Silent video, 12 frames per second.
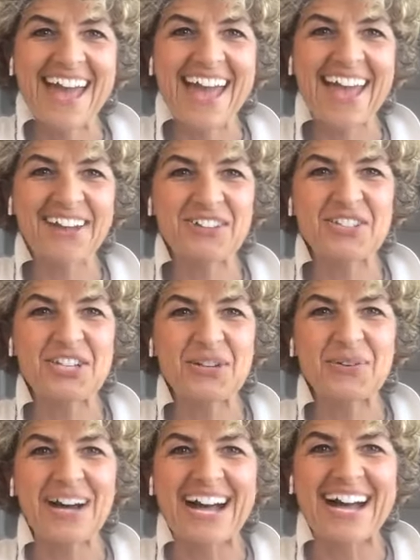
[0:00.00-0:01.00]
Eccoci
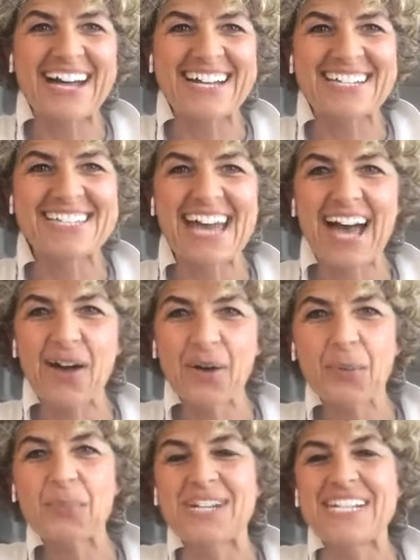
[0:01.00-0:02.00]
qua,
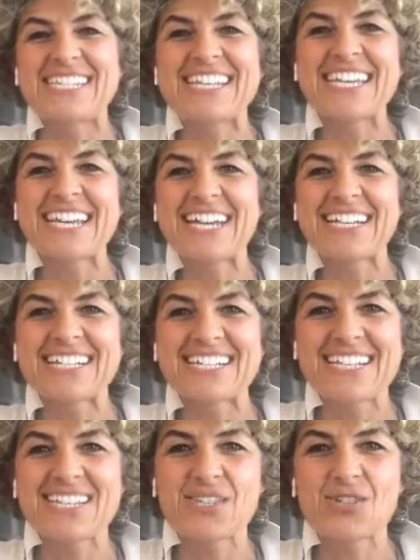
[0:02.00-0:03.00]
ciao, buonasera,
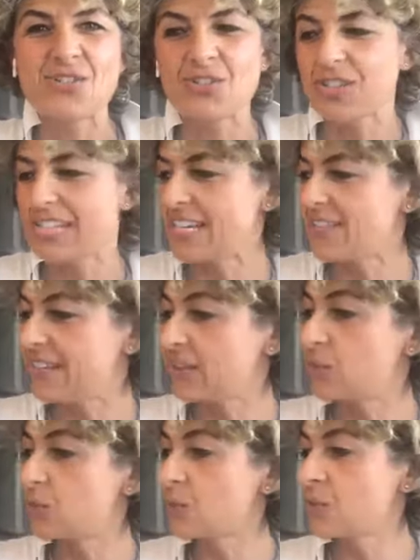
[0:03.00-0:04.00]
sono le
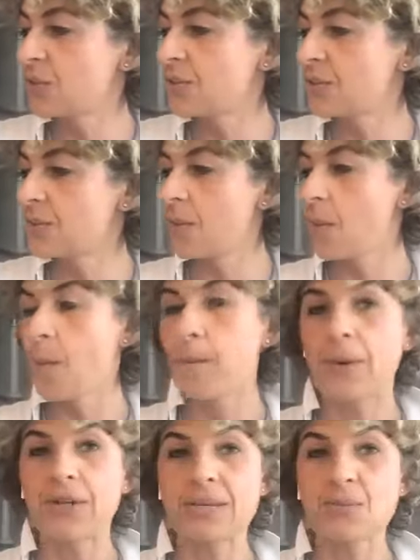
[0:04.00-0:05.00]
21, un
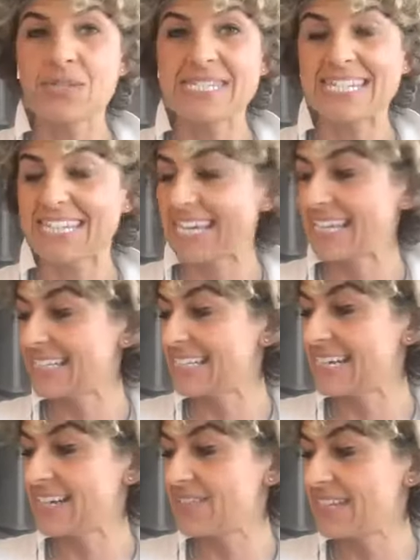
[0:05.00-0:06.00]
po' di
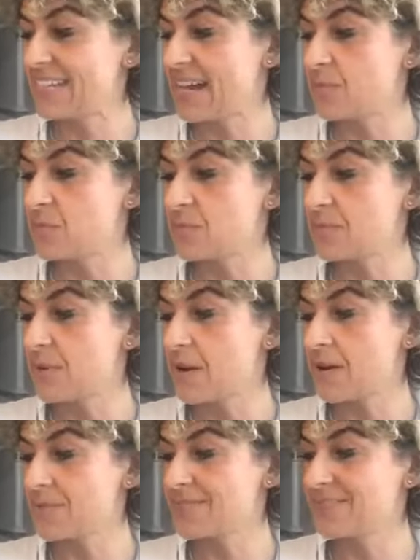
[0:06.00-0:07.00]
musichetta, vediamo un
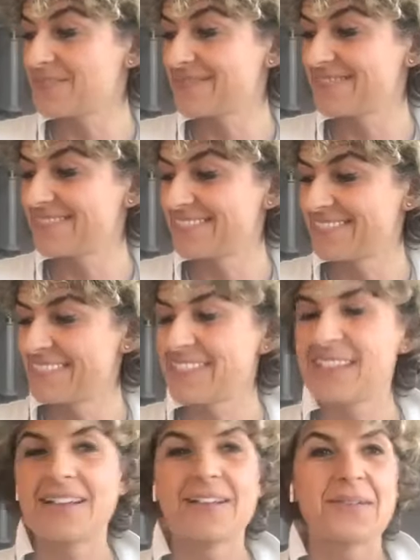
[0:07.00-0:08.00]

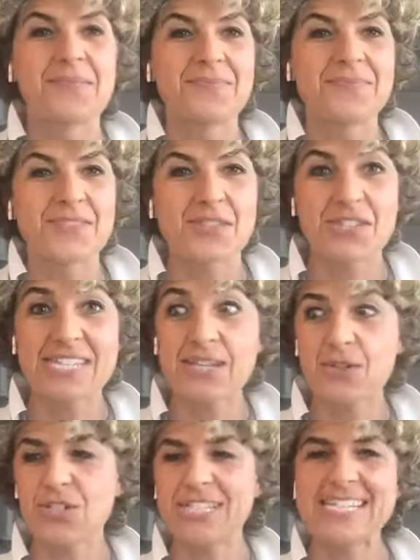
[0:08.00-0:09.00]
po'. So se
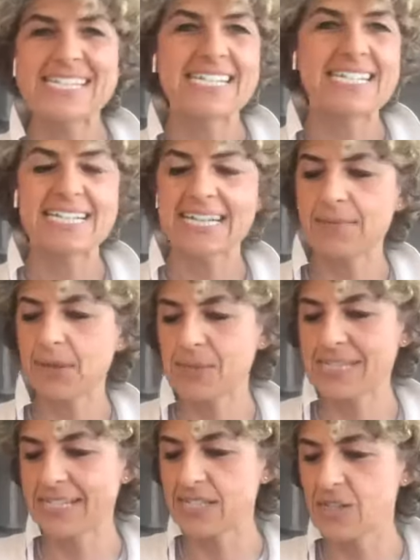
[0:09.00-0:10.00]
riuscite a sentirla, a me
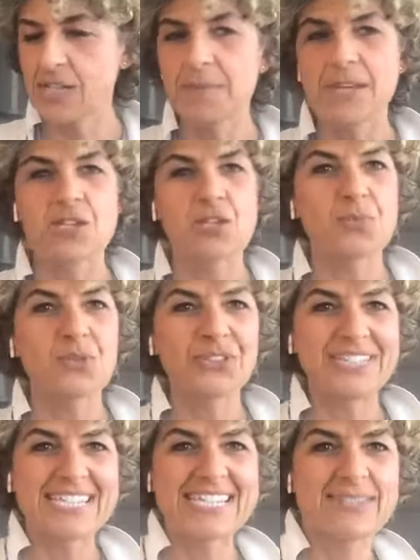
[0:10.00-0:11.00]
questa canzone piace
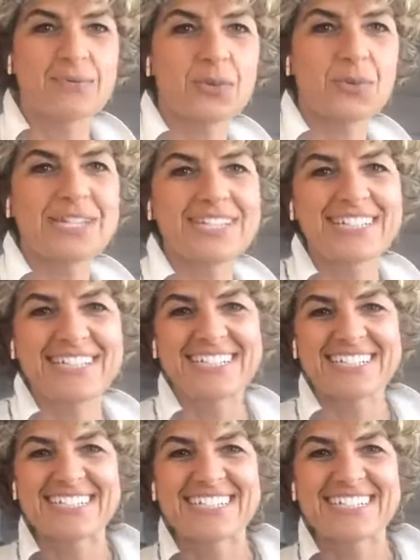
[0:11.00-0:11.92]
moltissimo, quindi...